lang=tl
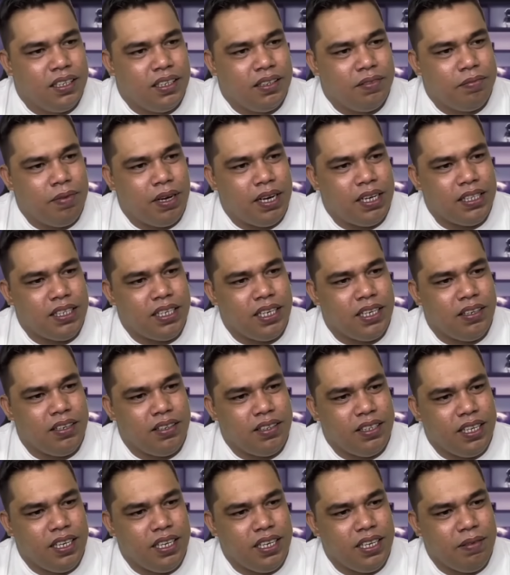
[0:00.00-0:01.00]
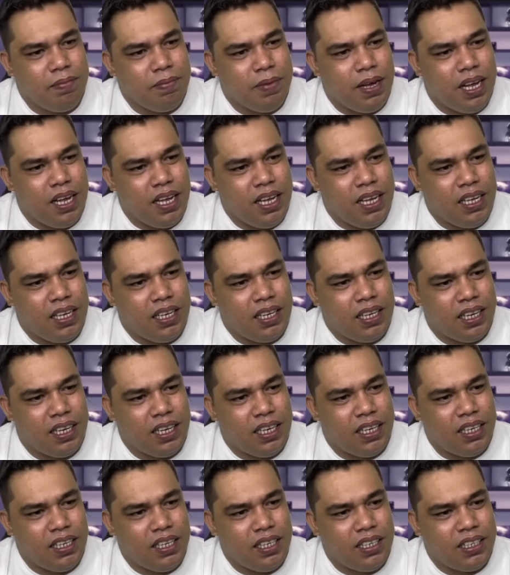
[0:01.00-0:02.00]
Bakit ganon de Lima? Ha?
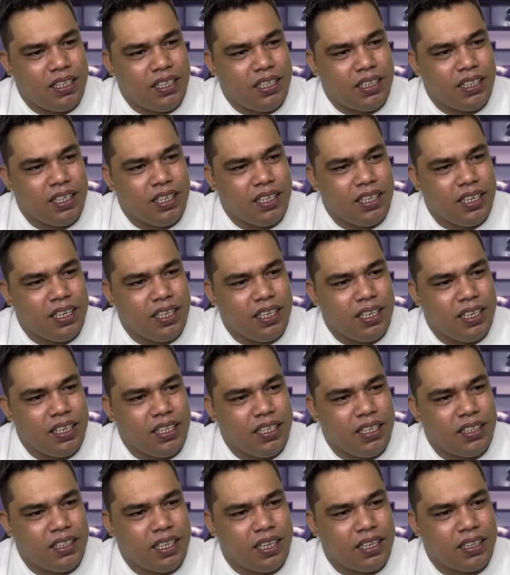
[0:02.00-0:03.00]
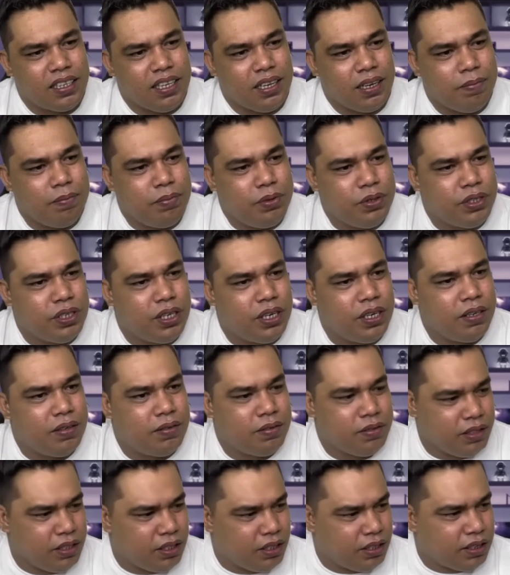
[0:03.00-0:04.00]
Itinangging tatakbo siya.
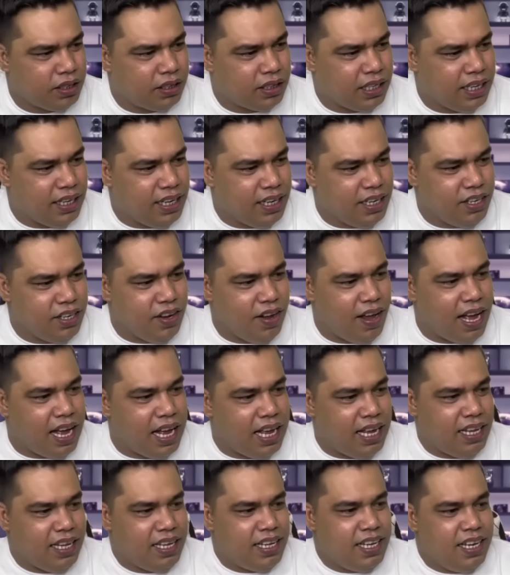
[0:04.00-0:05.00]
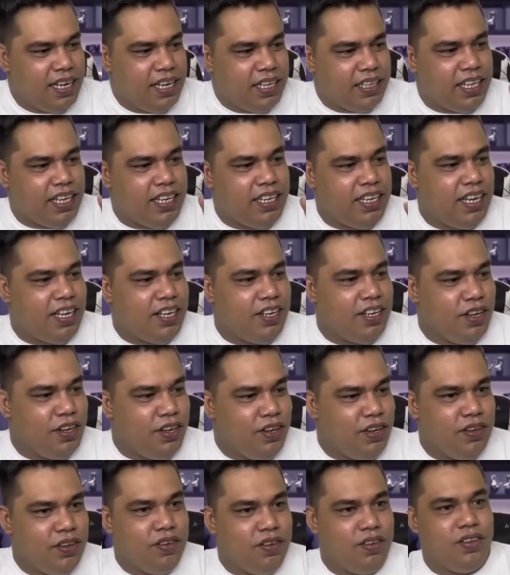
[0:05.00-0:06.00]
Tingnan niyo ha. Tingnan niyo
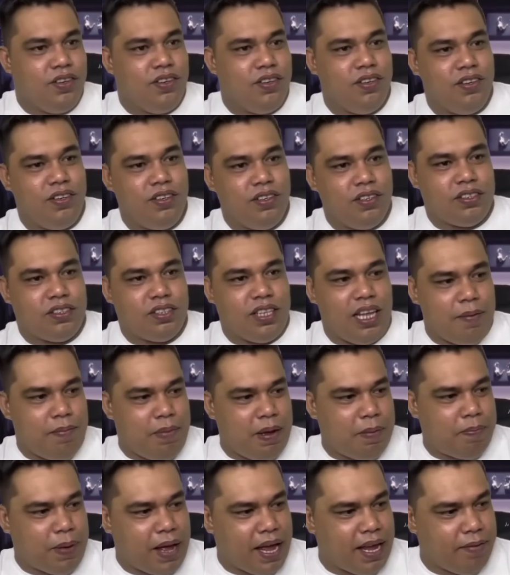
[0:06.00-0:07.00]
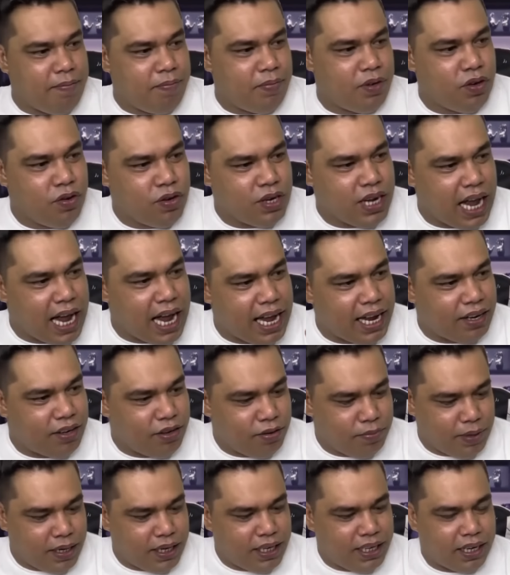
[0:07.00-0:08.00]
yung TV5 kung gaano
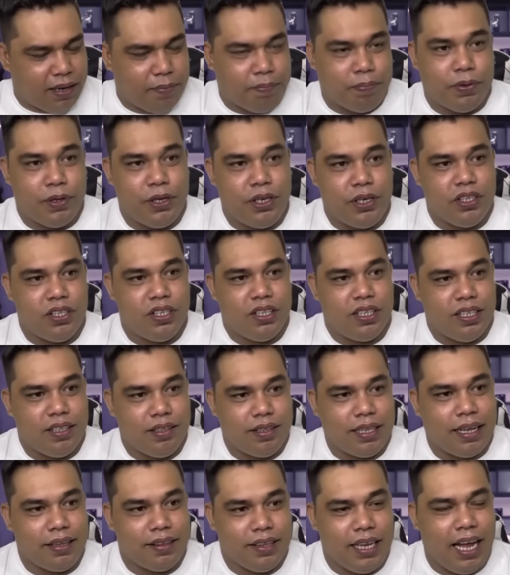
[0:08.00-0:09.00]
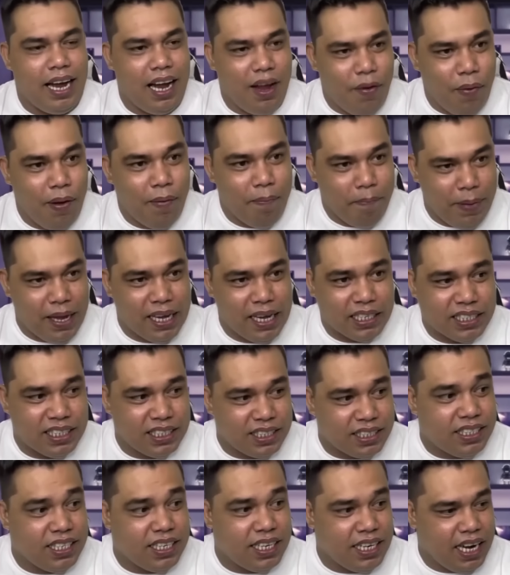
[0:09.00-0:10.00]
mag-report. Dalawang
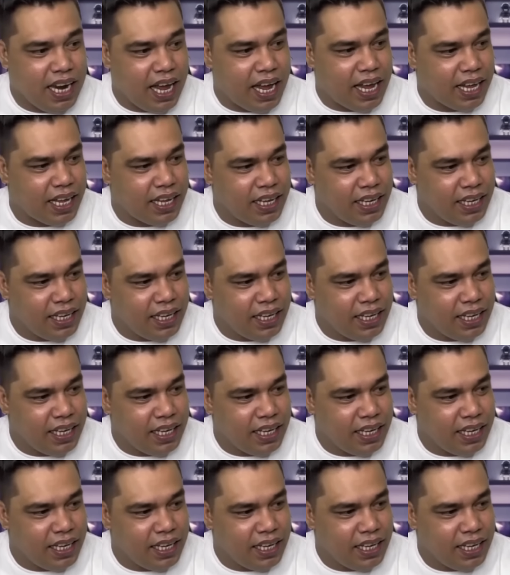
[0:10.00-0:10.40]
beses nila.